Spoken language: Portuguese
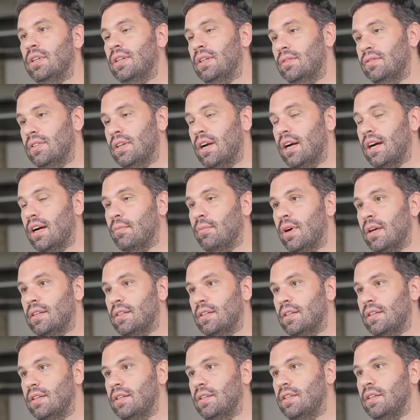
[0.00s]
alavancar
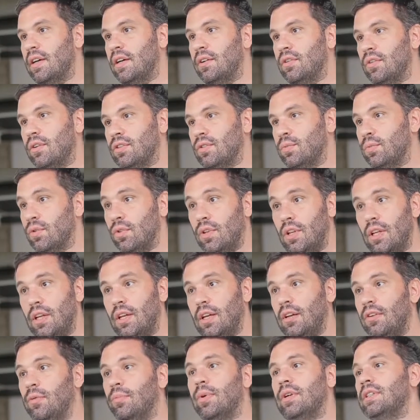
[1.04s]
bastante aí o nosso
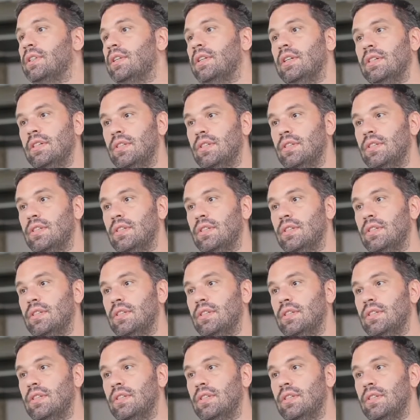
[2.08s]
modelo e parcerias